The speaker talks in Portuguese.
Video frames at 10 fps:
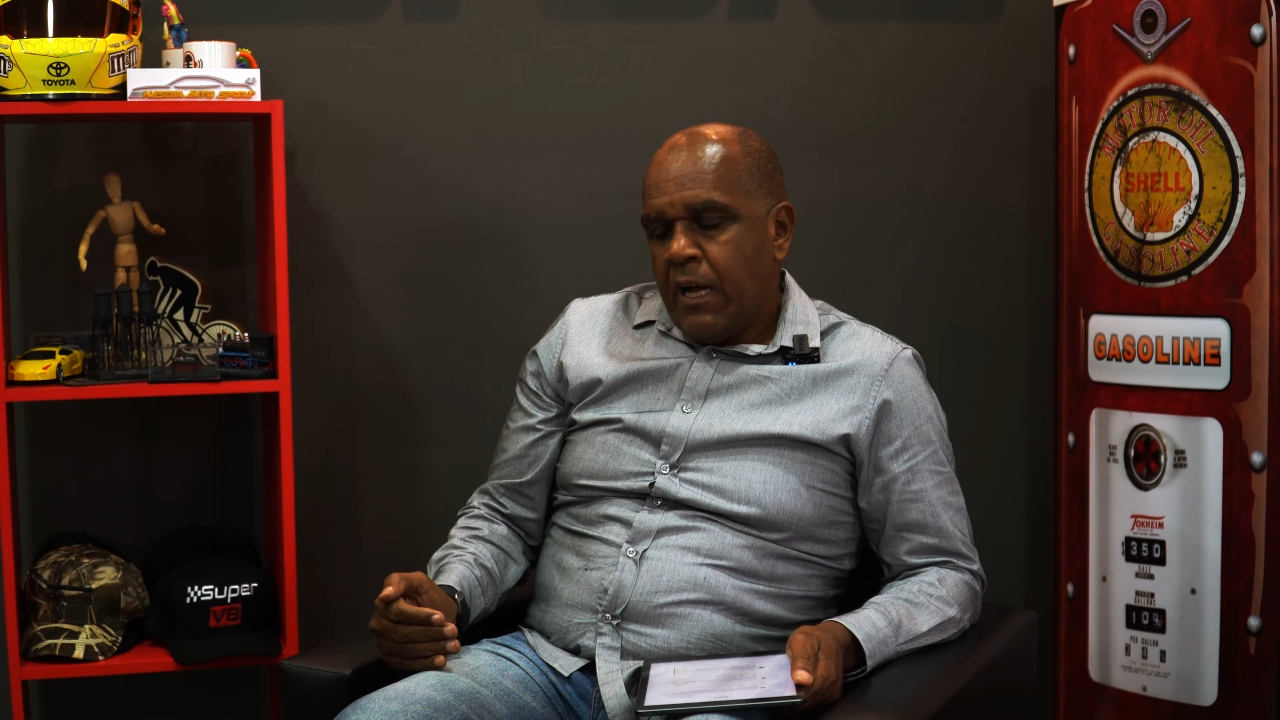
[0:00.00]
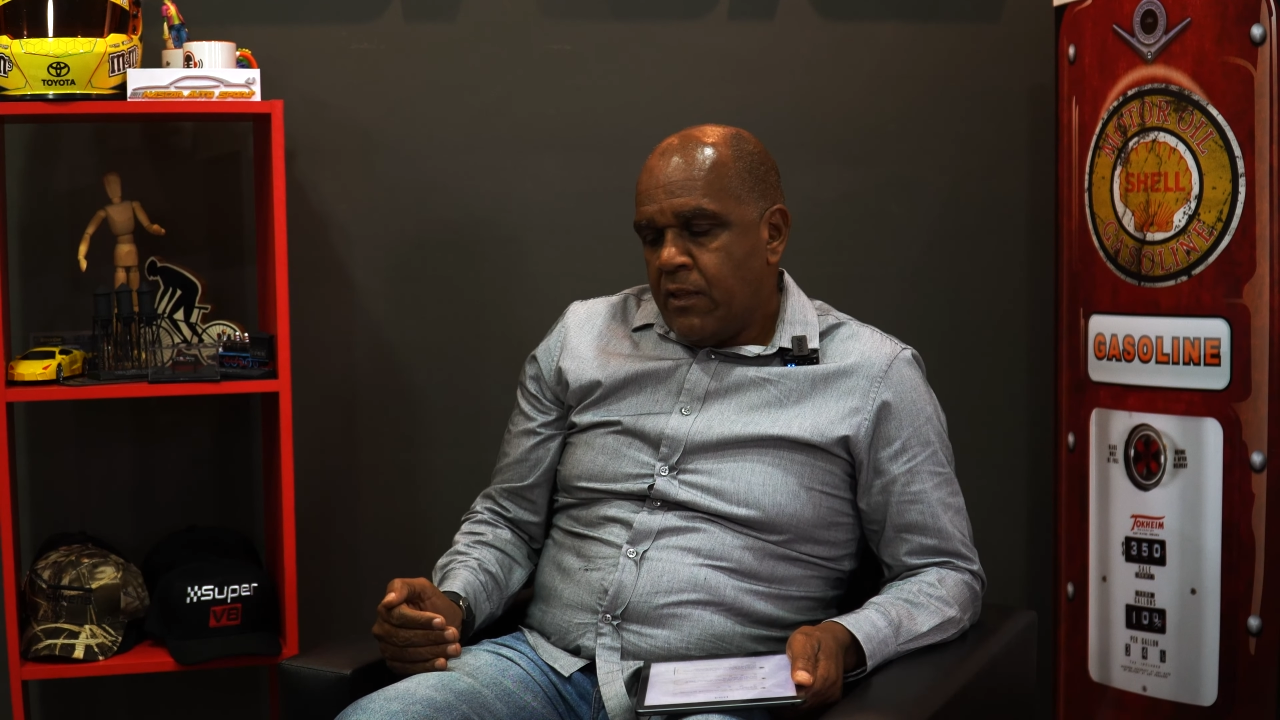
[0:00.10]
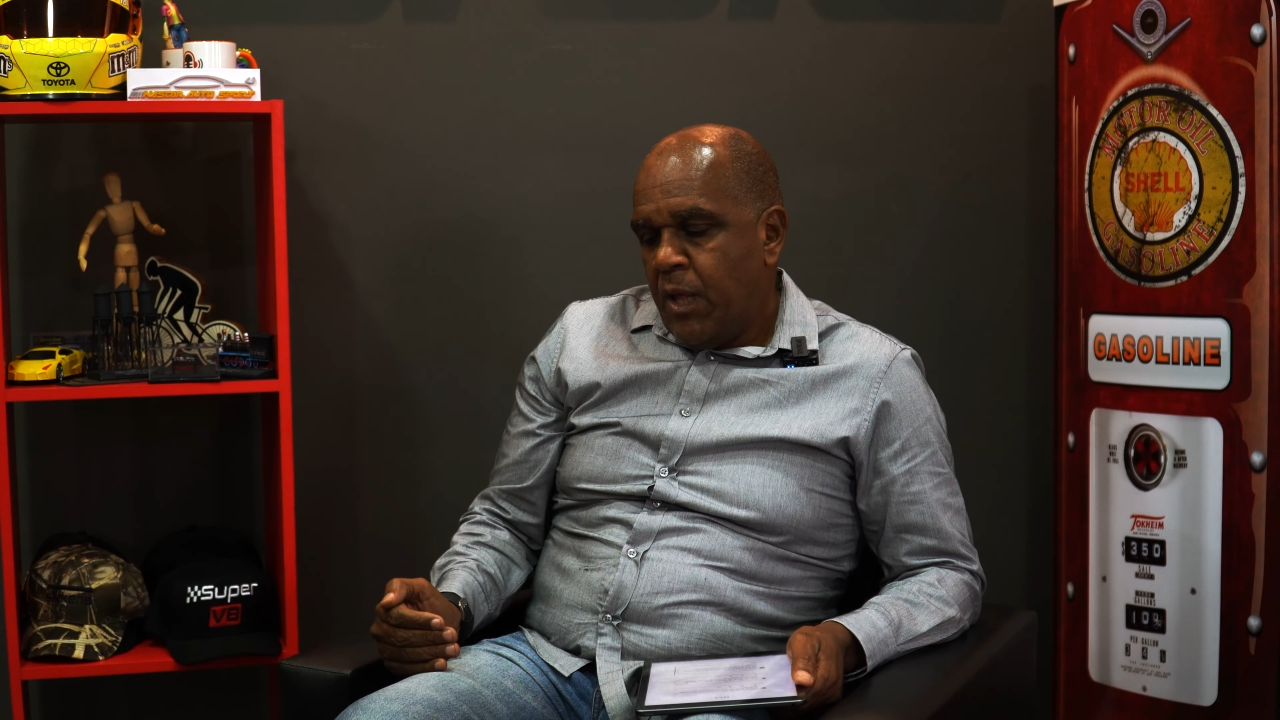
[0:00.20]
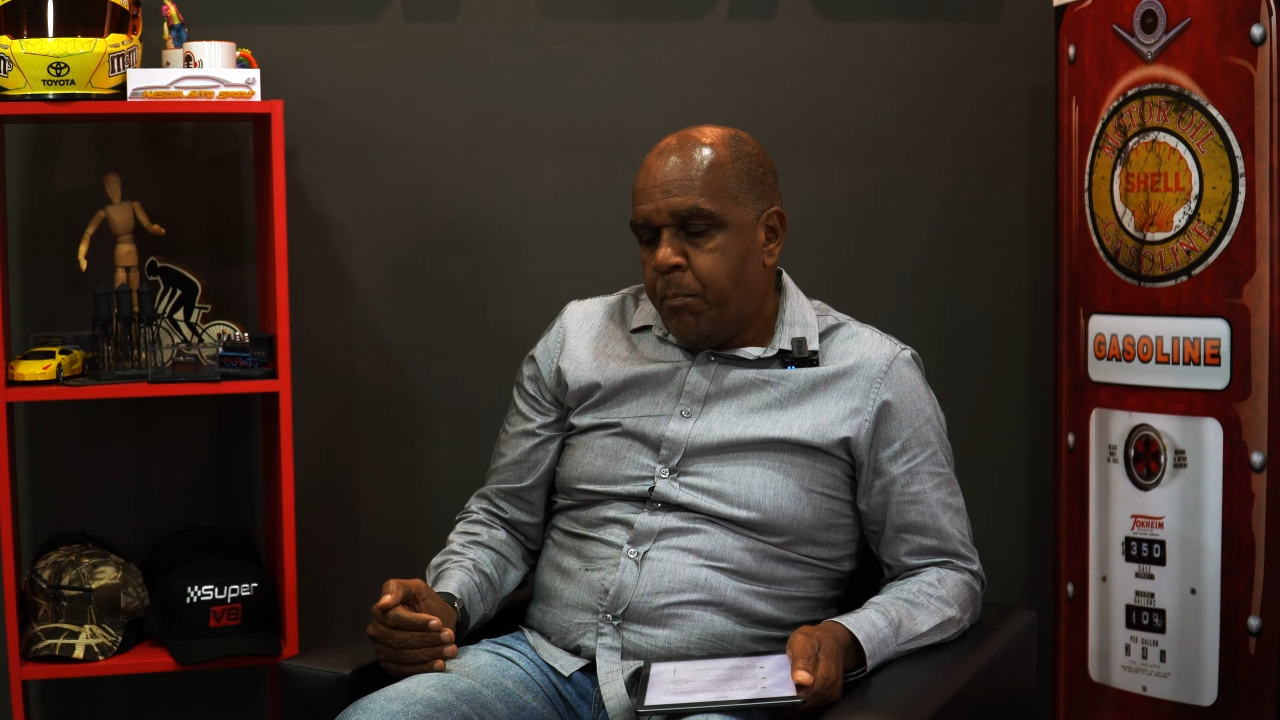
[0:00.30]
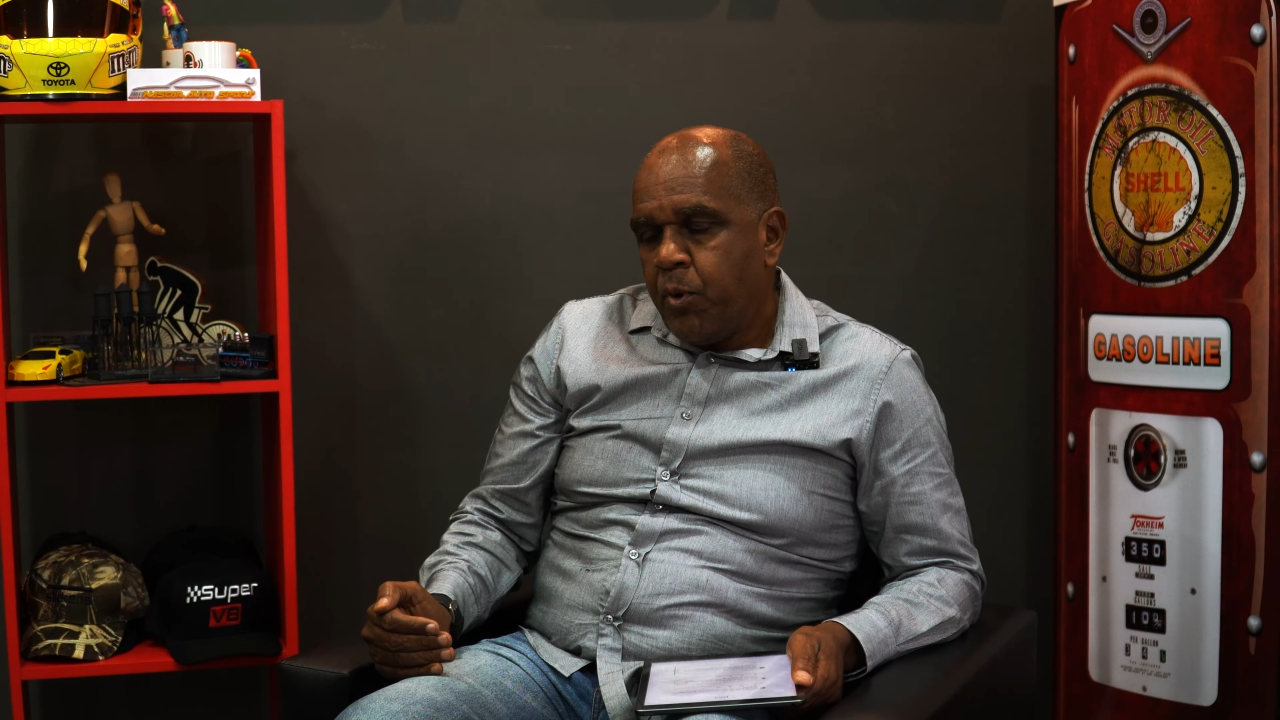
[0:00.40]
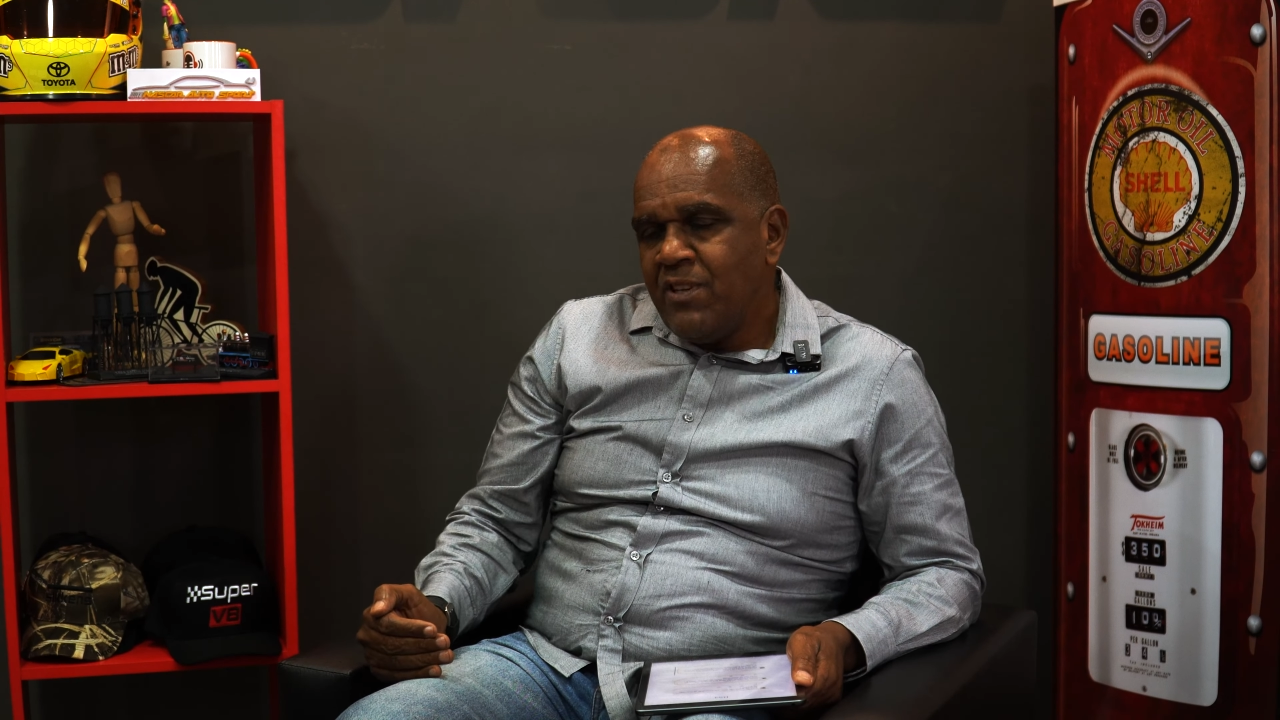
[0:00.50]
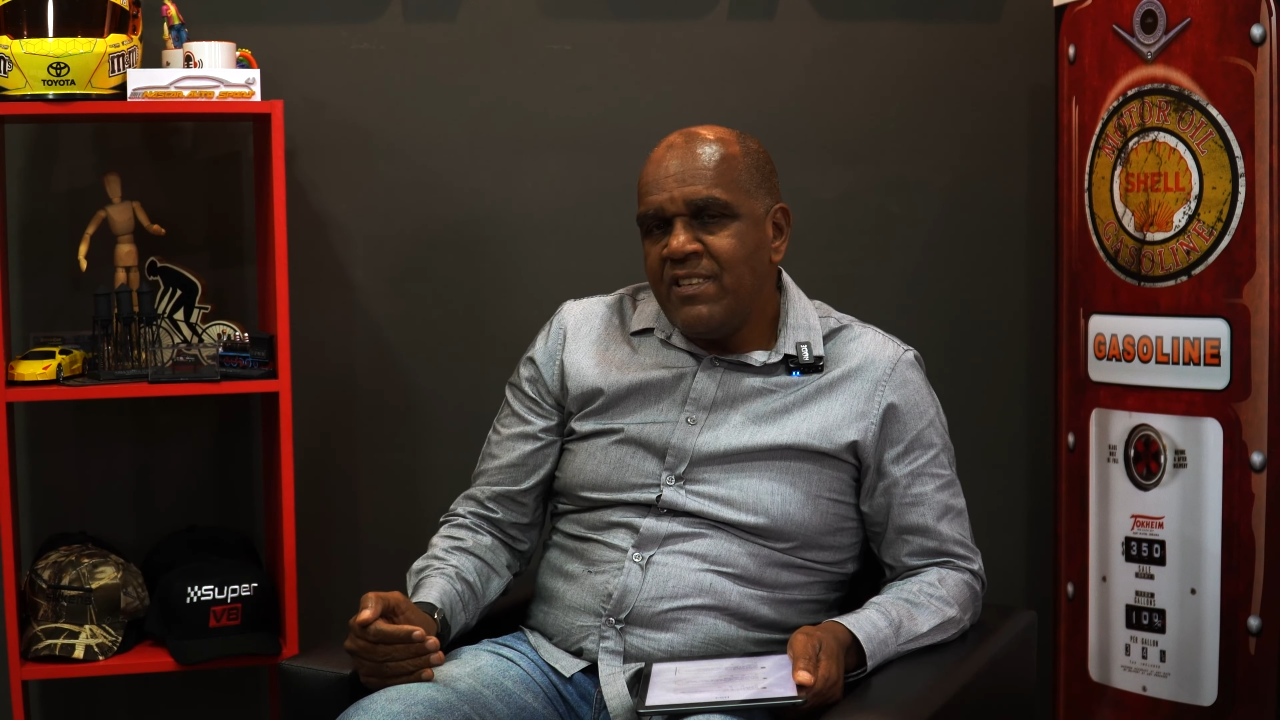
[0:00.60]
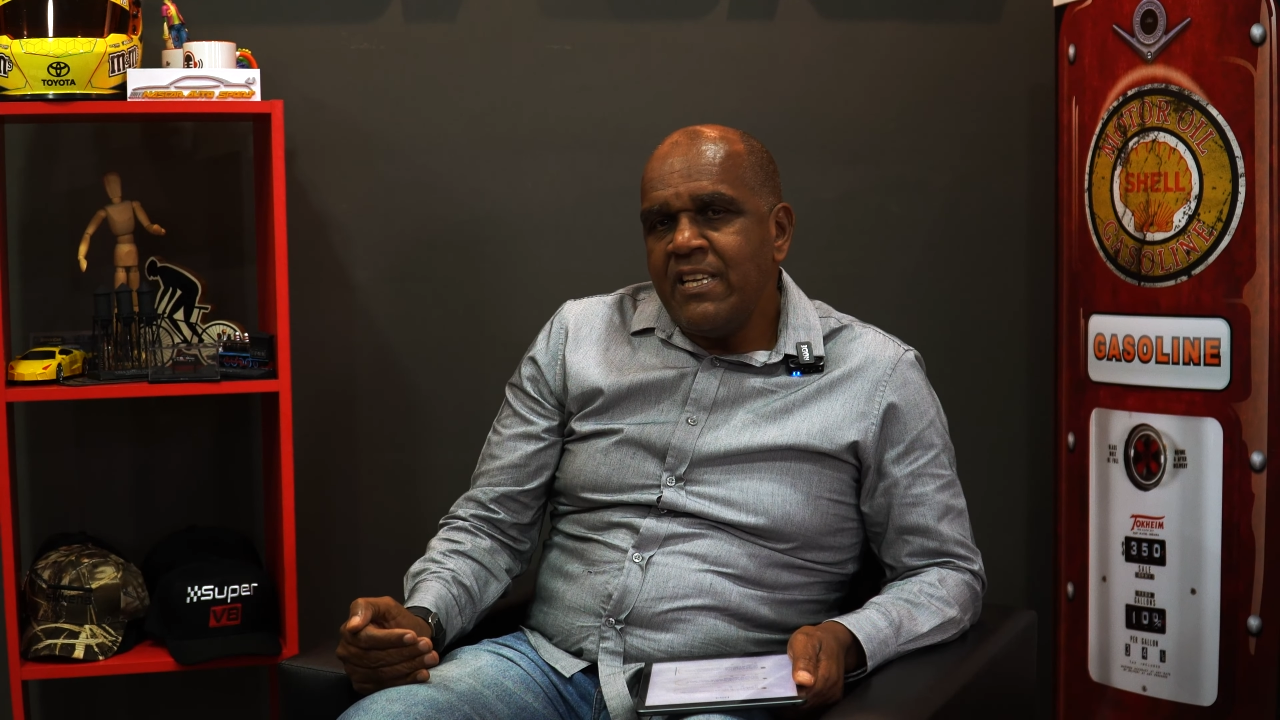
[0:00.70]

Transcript: Depois